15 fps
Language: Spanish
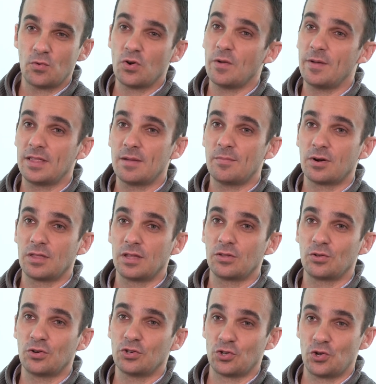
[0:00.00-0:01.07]
un
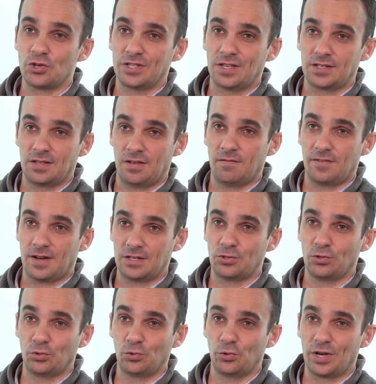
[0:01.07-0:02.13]
90% los costes de
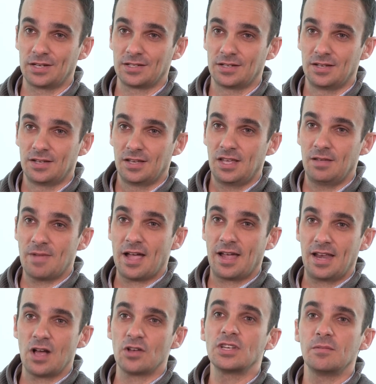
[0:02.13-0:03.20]
infraestructuras.
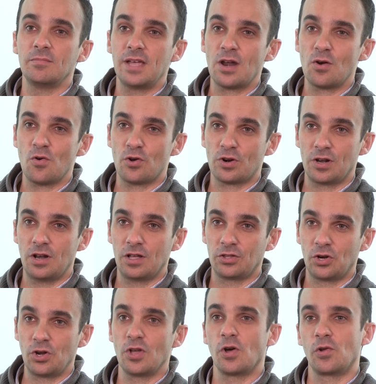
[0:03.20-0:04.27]
Imaginaos enviar un correo
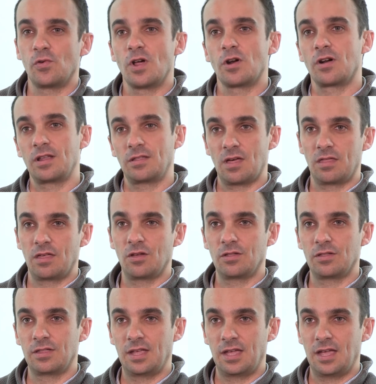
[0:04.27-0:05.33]
electrónico en una
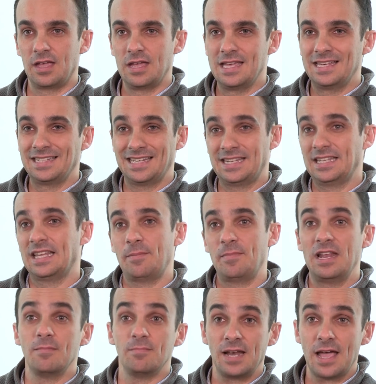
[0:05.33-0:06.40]
organización de
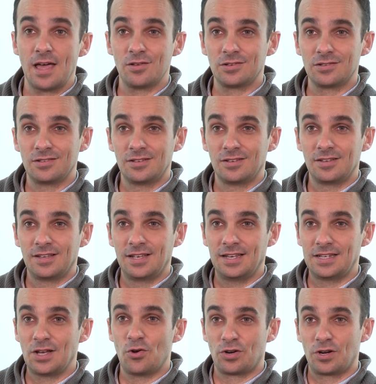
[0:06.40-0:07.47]
60.000 empleados
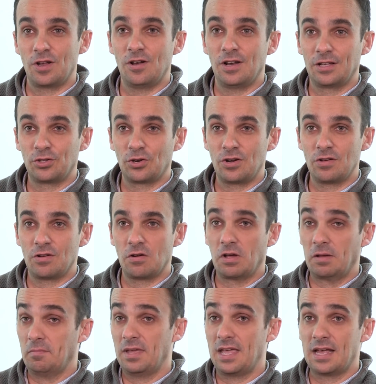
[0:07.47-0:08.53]
ese correo electrónico
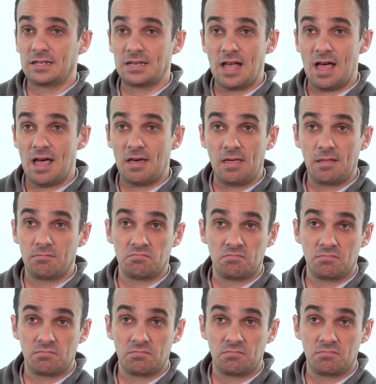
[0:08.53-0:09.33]
que envías a